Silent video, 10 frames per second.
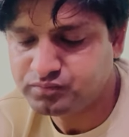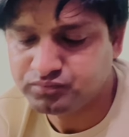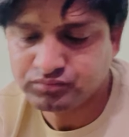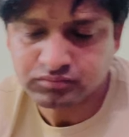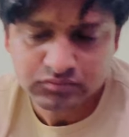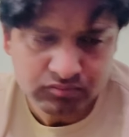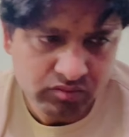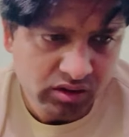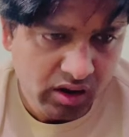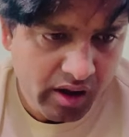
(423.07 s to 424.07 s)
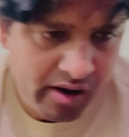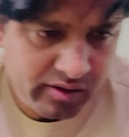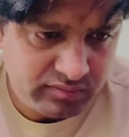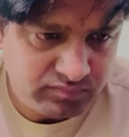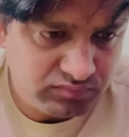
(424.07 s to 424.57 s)
गाइस सिटू को तो आज
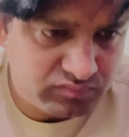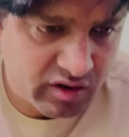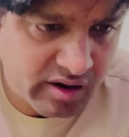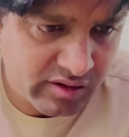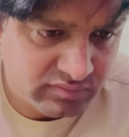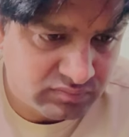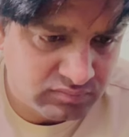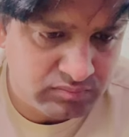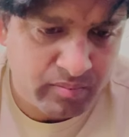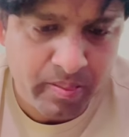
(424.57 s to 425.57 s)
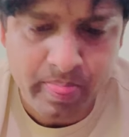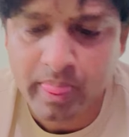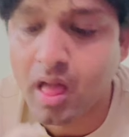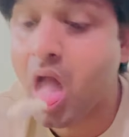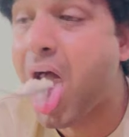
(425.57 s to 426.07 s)
ऑफिस जाना आज हम जल्दी भी उठे
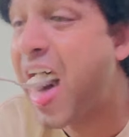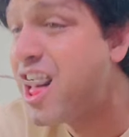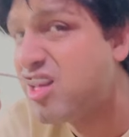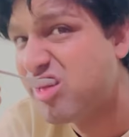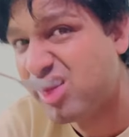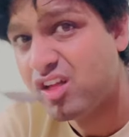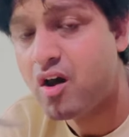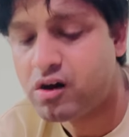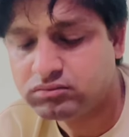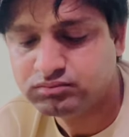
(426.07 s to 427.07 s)
कितने बजे उठे थे सिटू